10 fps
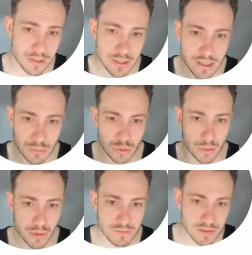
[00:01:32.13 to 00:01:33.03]
E aí mudou
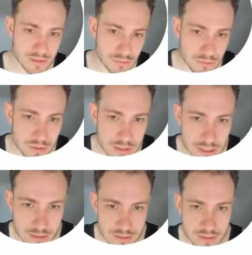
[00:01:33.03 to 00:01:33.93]
para a versão
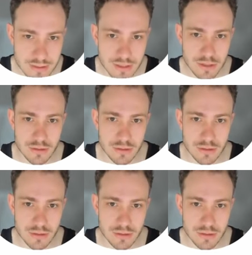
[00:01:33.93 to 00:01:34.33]
3, certo?